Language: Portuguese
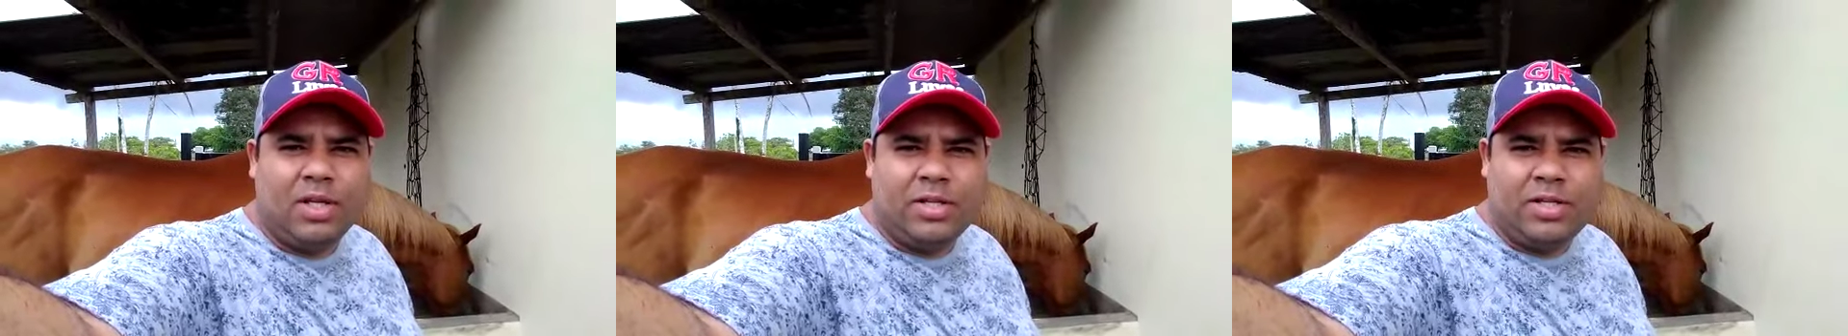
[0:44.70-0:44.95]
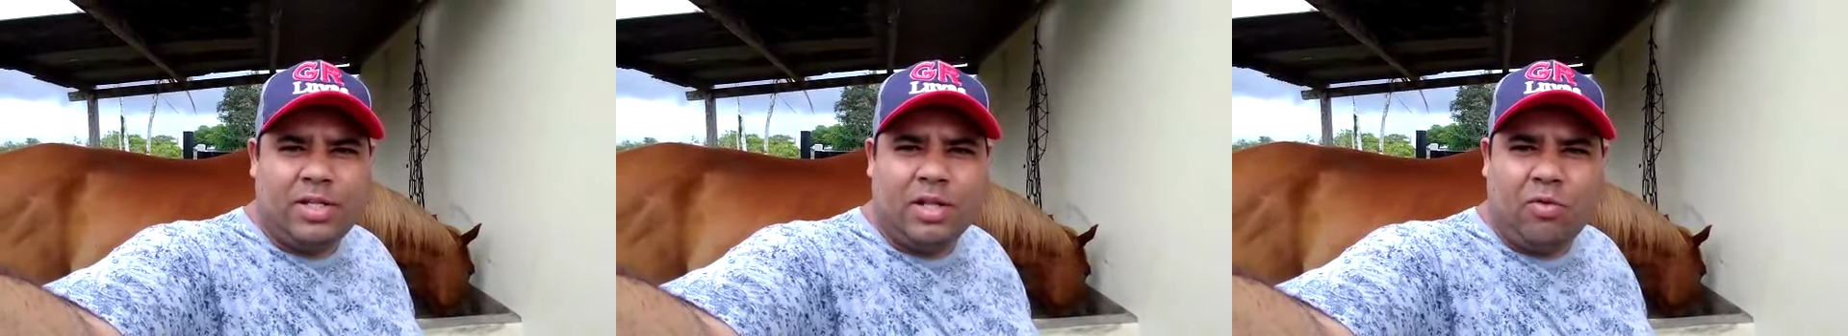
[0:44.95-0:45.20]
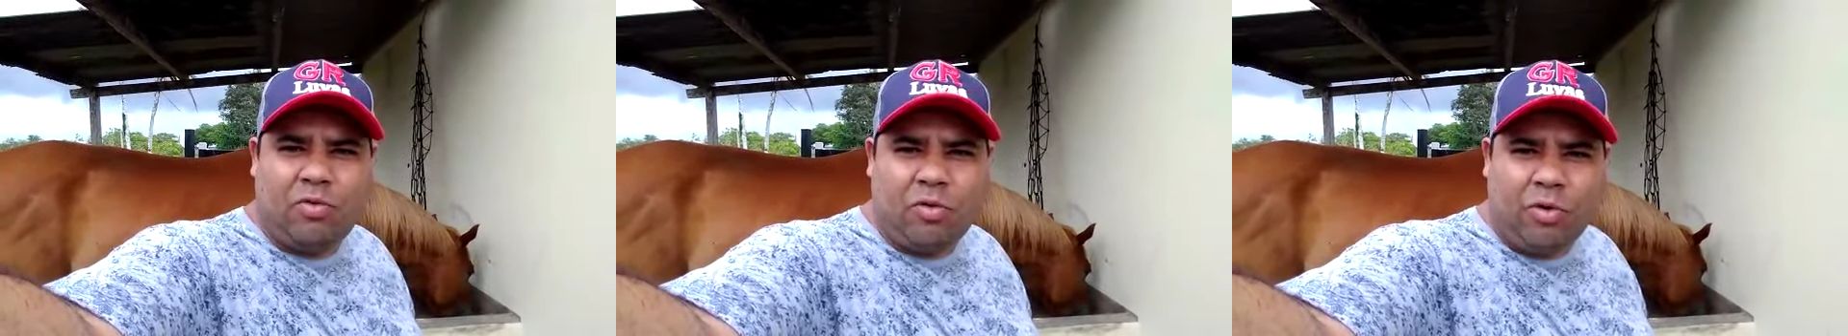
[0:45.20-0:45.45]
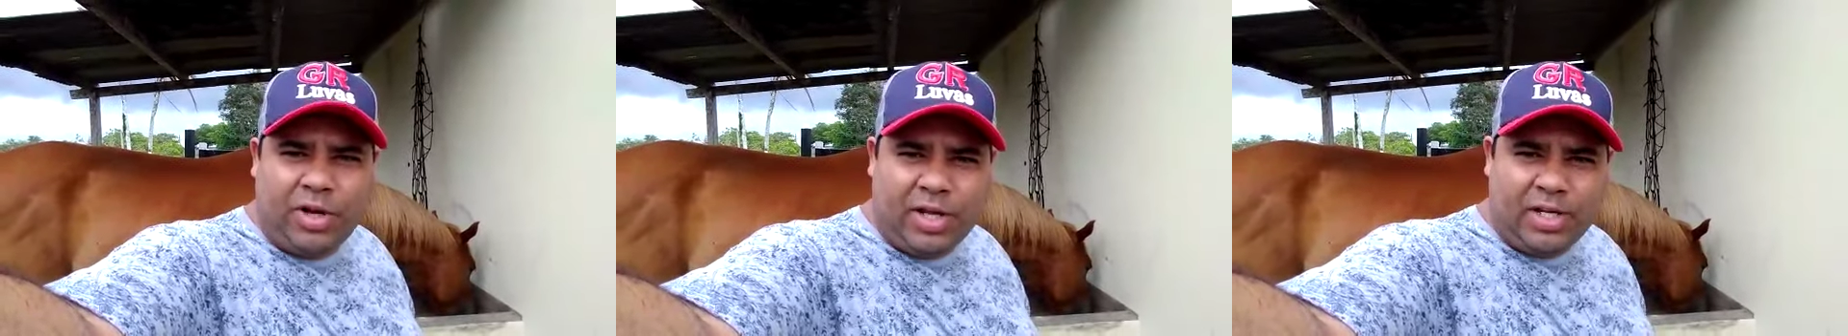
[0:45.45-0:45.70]
Se não
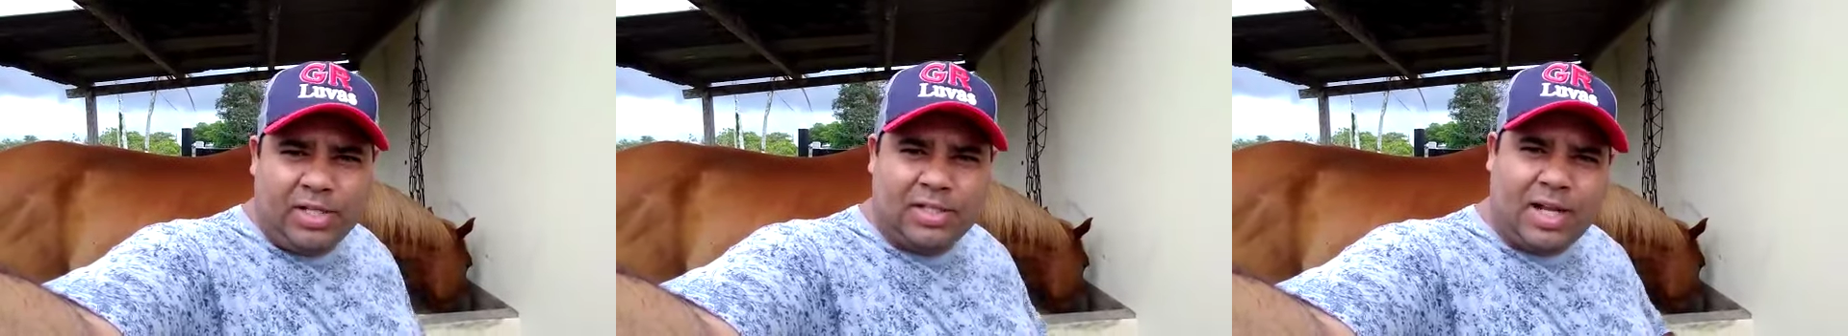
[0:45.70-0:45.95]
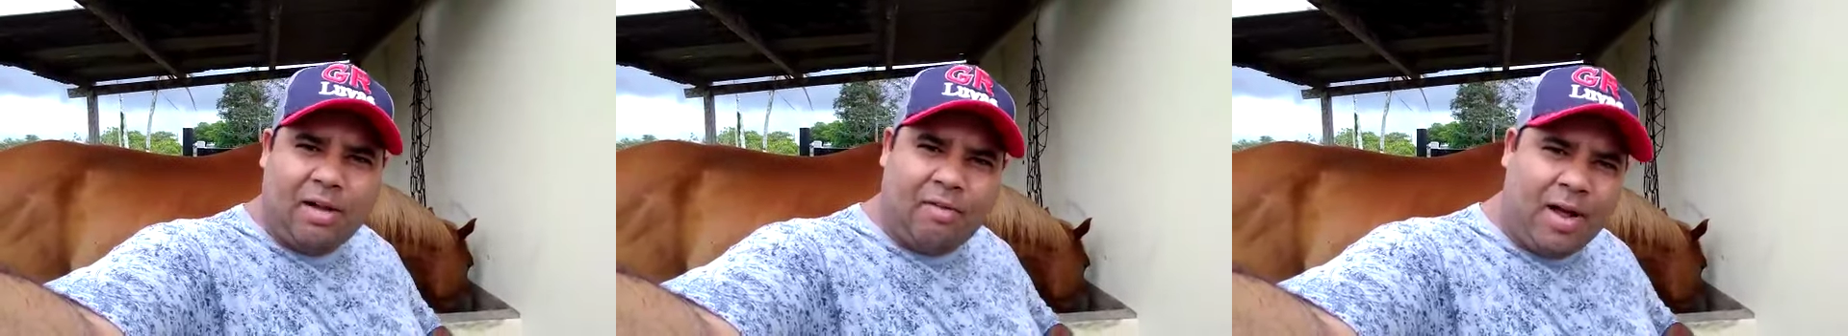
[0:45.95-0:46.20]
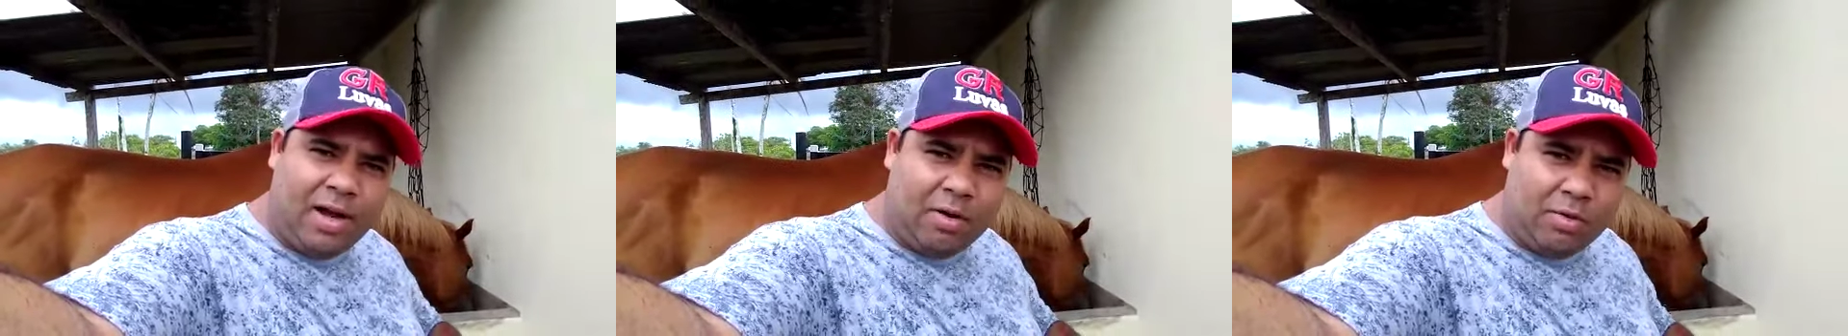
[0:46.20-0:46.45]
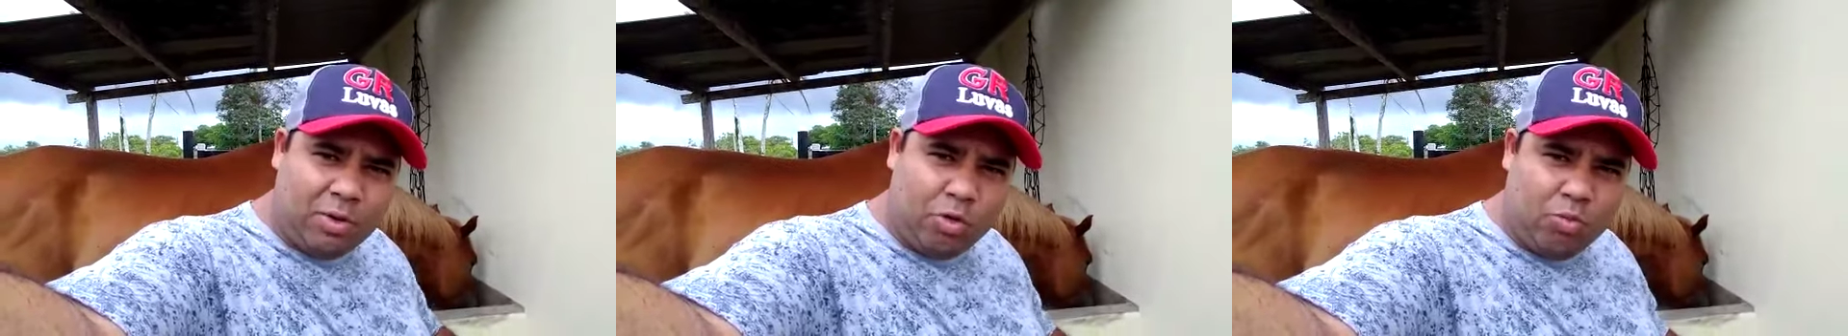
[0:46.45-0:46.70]
for eles, cavalo
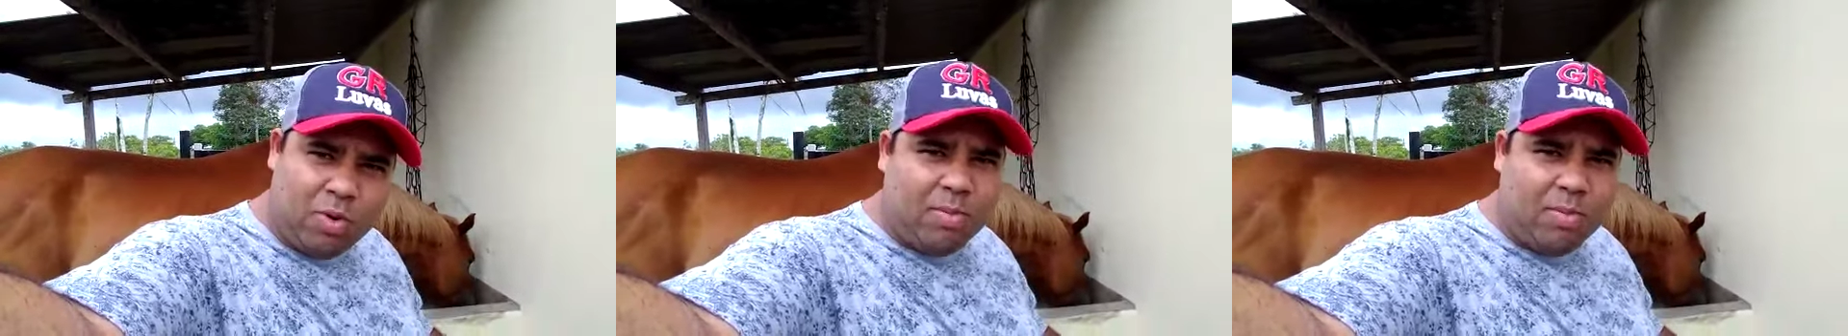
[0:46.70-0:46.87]
não derruba